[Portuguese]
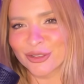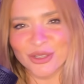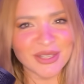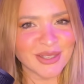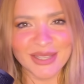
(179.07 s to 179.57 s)
nos
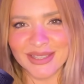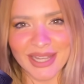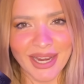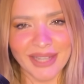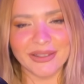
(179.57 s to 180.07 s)
anos
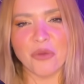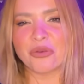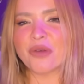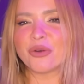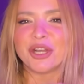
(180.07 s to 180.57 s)
60, o
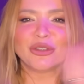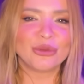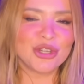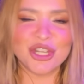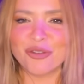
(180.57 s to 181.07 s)
favorito
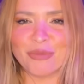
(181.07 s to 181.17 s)
do Steve